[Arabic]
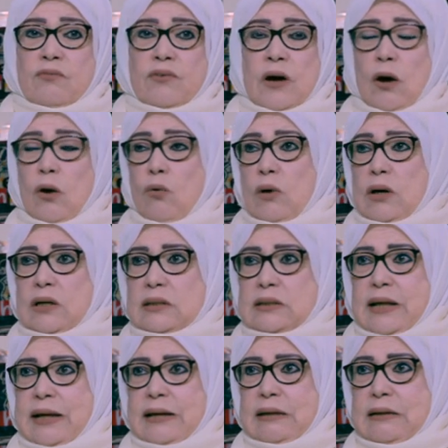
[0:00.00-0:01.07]
فهو
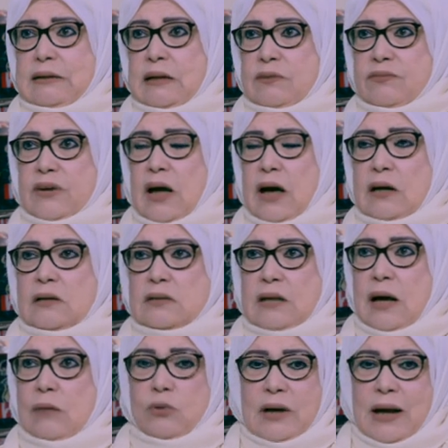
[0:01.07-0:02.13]
اتضايق جدا فراح قال
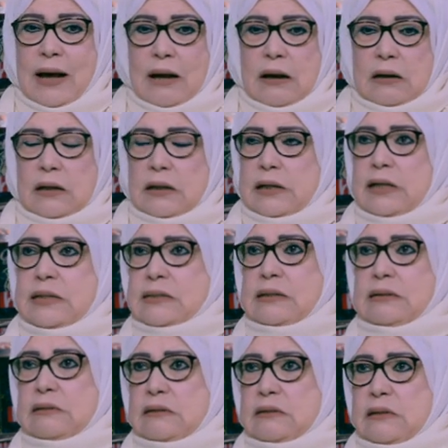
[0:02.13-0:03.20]
لاصحابه لا ايه, إيه
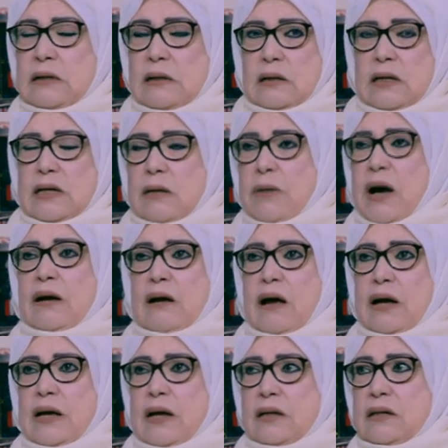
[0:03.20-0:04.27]
الست دي هي
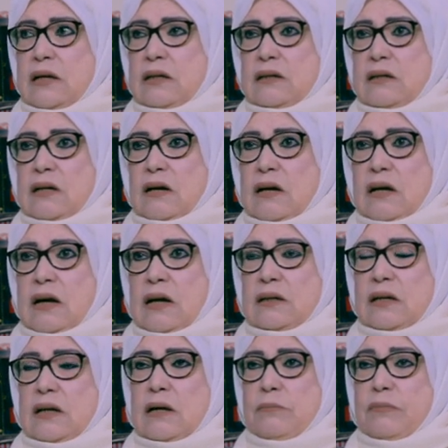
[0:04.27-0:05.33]
مهرها ايه نرجع
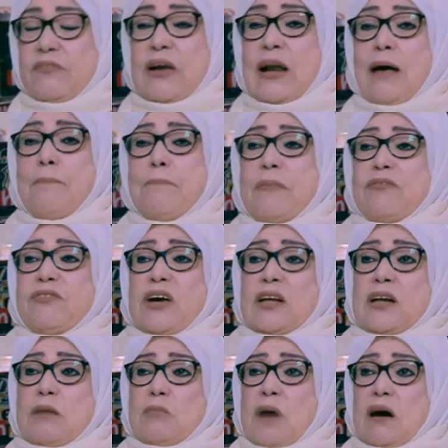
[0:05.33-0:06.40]
نلم فلم
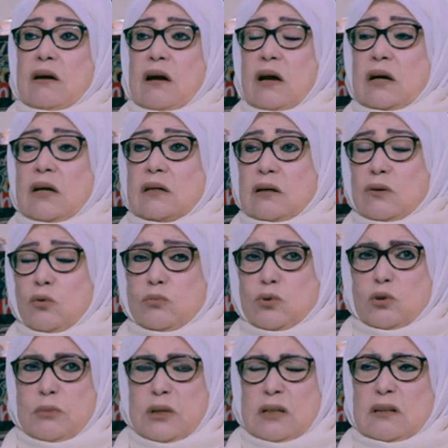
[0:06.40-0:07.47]
فعلا مهرها كان
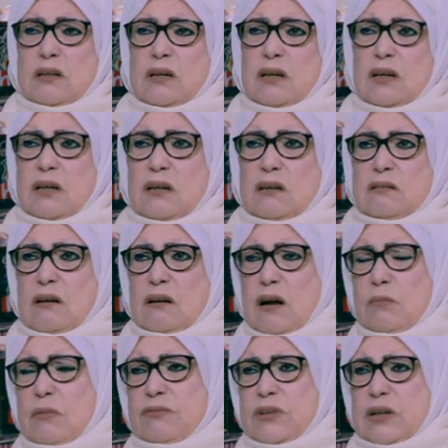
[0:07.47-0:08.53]
500
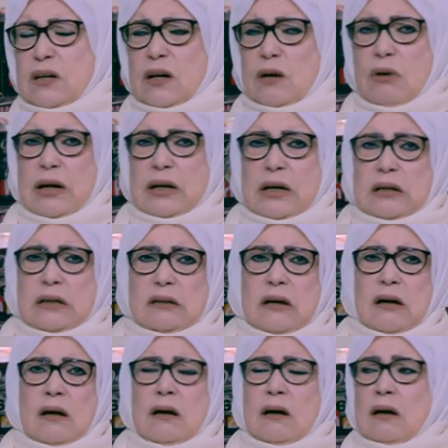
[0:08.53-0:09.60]
درهم افتكر او حاجه
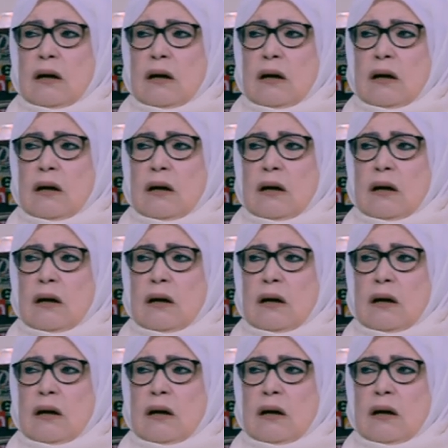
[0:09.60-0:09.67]
كده